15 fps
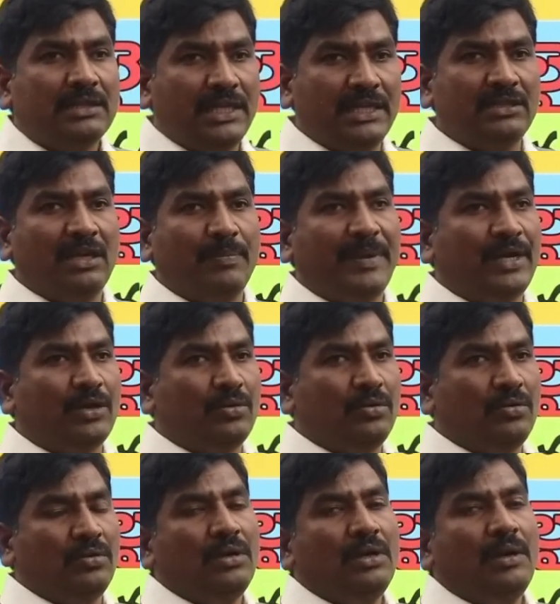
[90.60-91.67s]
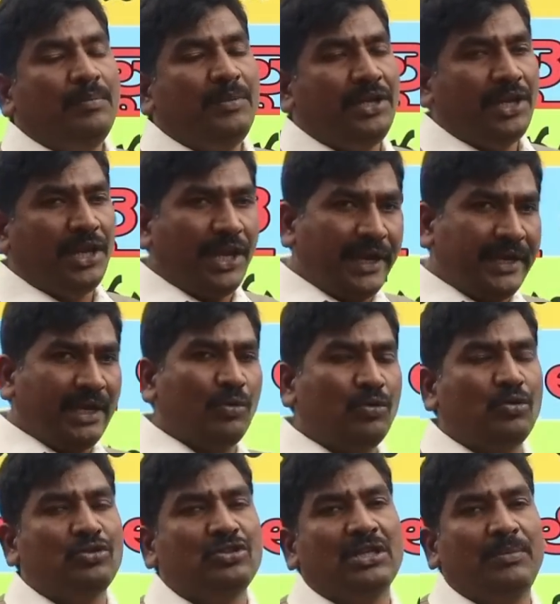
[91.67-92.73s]
దీంతోపాటు మీ ఏ
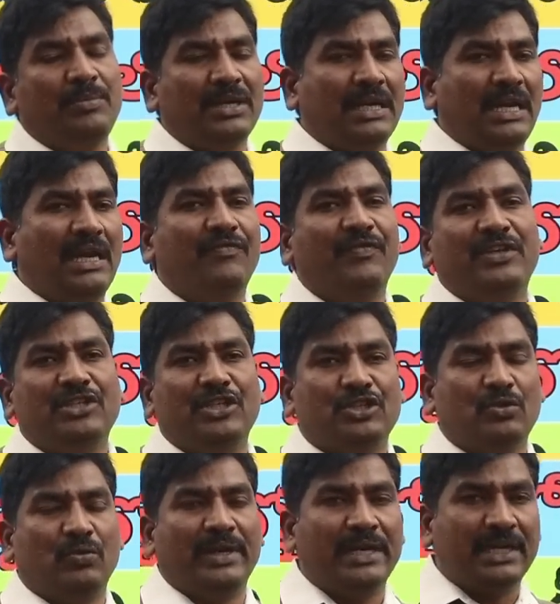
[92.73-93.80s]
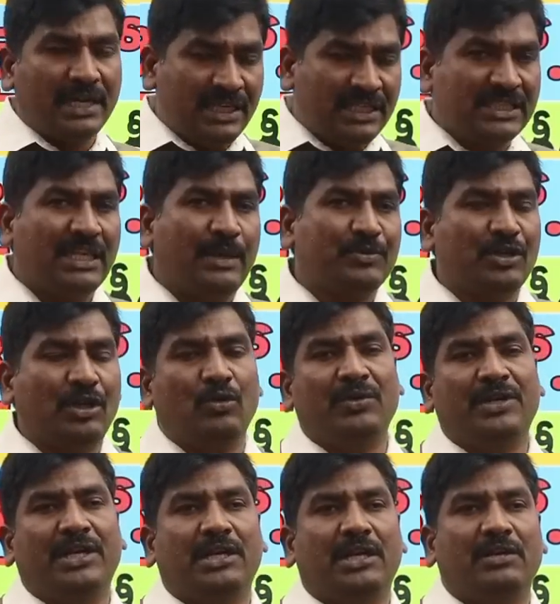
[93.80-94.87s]
డౌట్ వచ్చినా మీకు క్లారిఫై చేసుకోవడానికి డిస్క్రిప్షన్లో
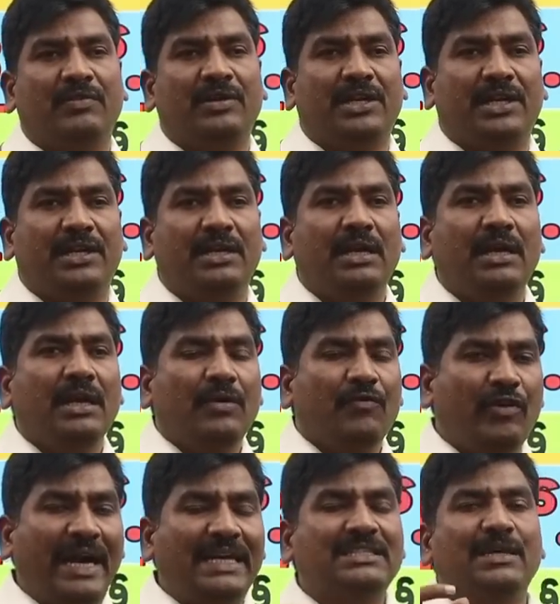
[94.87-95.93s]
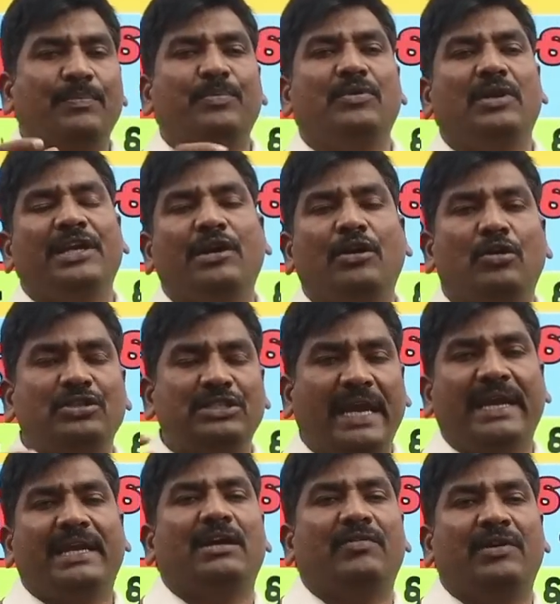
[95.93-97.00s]
ఉండేటటువంటి వాట్సాప్ లింక్లో
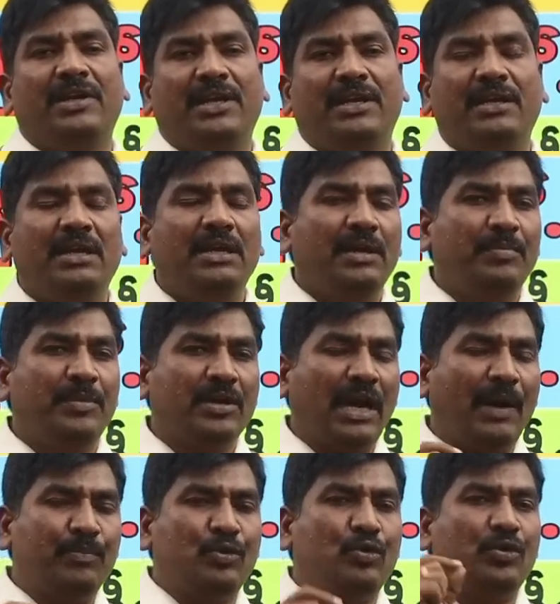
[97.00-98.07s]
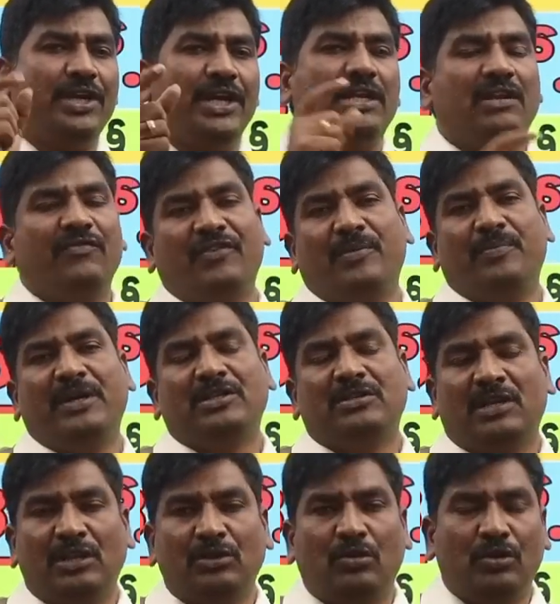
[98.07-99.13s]
జాయిన్ అవ్వండి మీకు అప్ టు డేట్
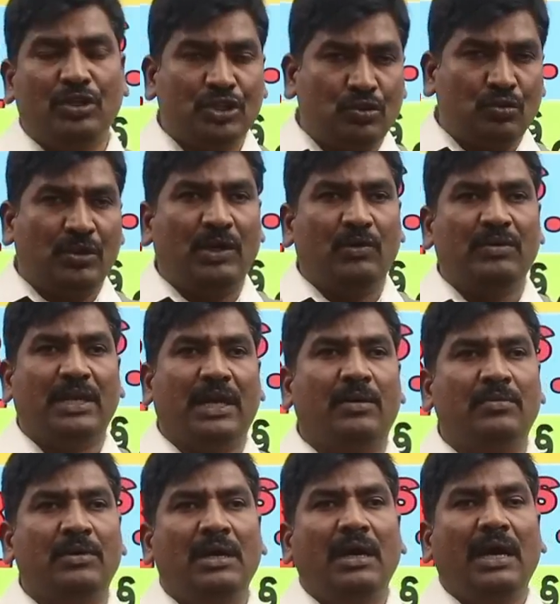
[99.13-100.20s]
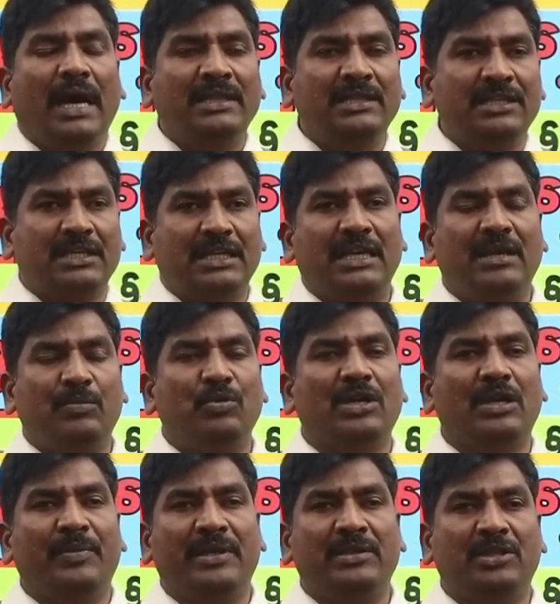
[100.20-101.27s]
ఇన్ఫర్మేషన్ అందులో ఇస్తూనే ఉంటాం అన్నిటికన్నా
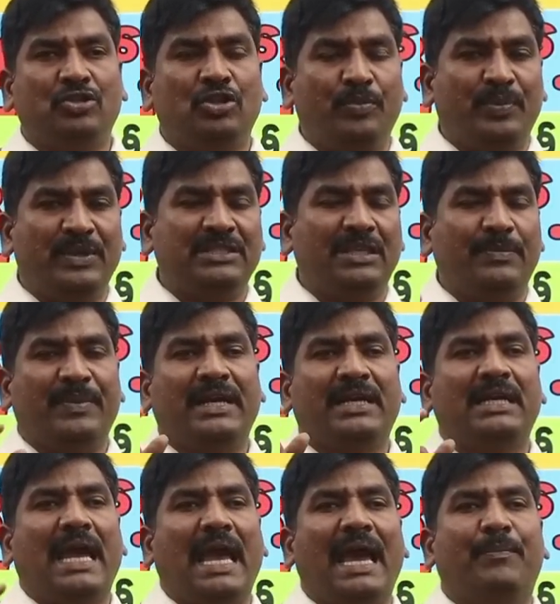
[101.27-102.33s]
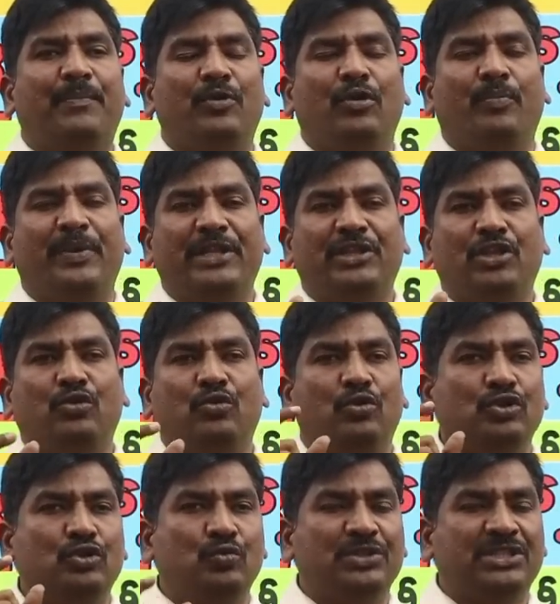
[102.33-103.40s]
ముఖ్యమైనది తిరుపతి శ్రీప్రజ్ఞ యాప్లో
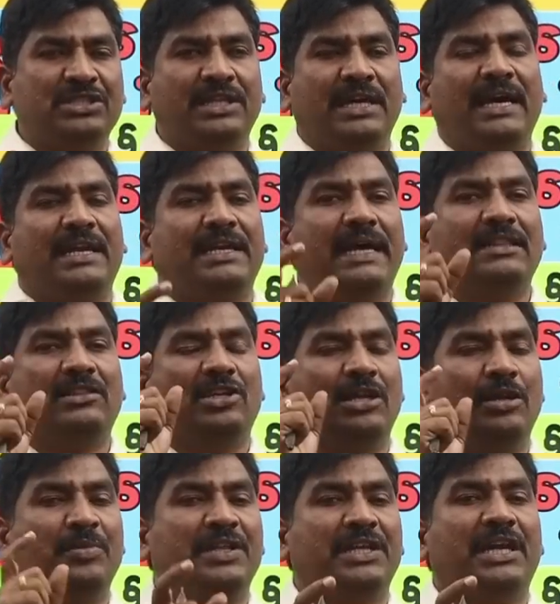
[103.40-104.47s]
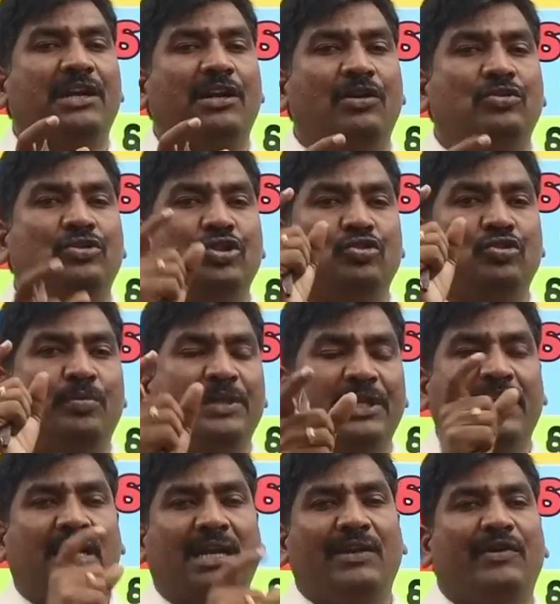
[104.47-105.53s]
ప్రతిరోజు ఉచితంగా రాత్రి ఎనిమిది గంటల నుంచి
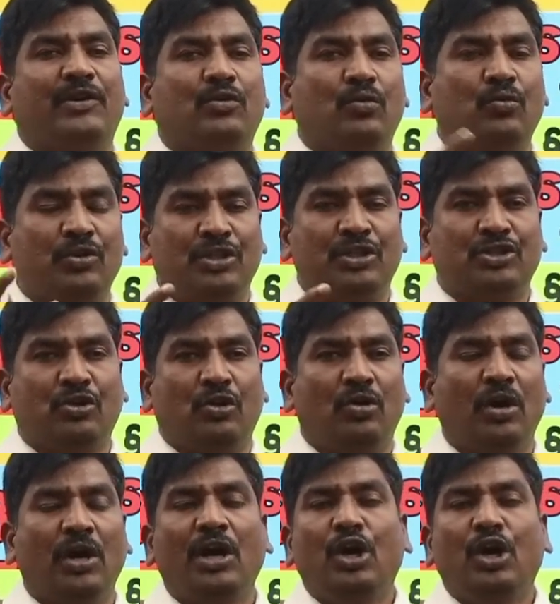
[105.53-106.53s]
తొమ్మిది గంటల వరకు గుర్తుంచుకో